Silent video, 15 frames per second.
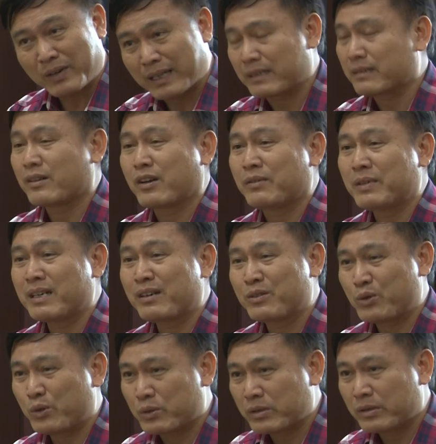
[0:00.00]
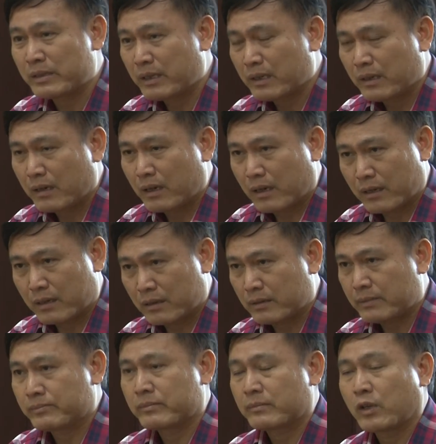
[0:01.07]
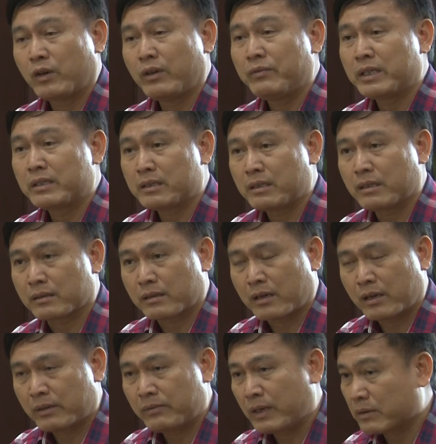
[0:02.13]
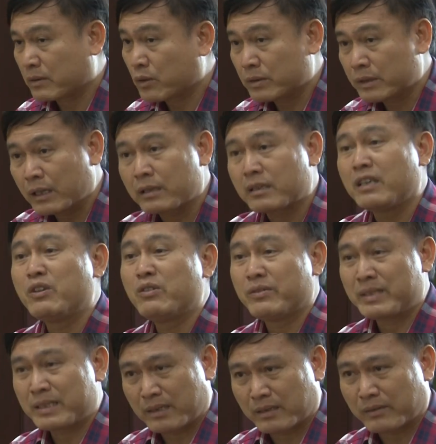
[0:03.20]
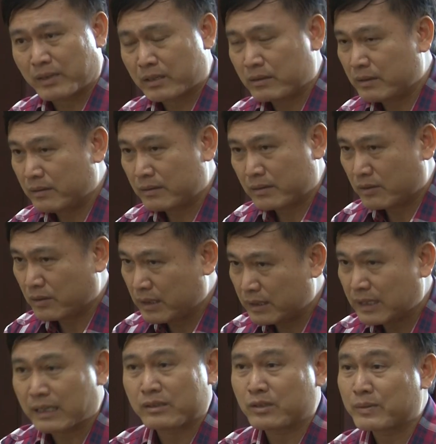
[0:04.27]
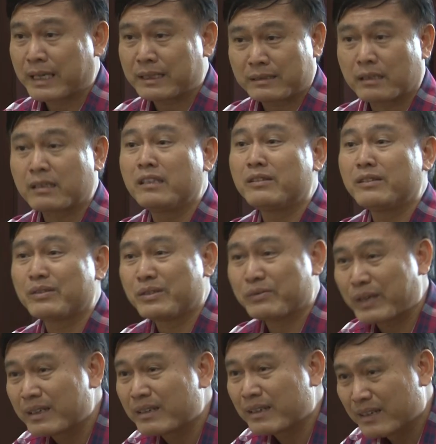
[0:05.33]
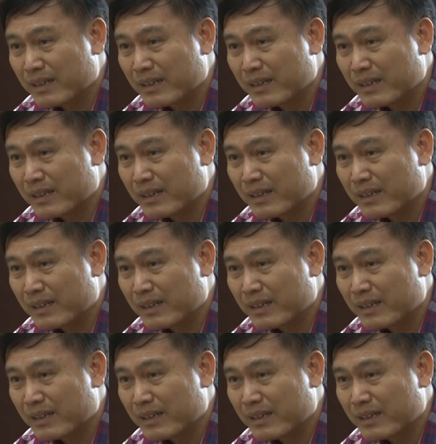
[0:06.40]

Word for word: phải nói với các cầu thủ thôi à, huấn luyện viên trưởng nói vậy và tôi rất là tin huấn luyện trưởng và tôi tôi nghĩ rằng chúng ta sẽ tin như vậy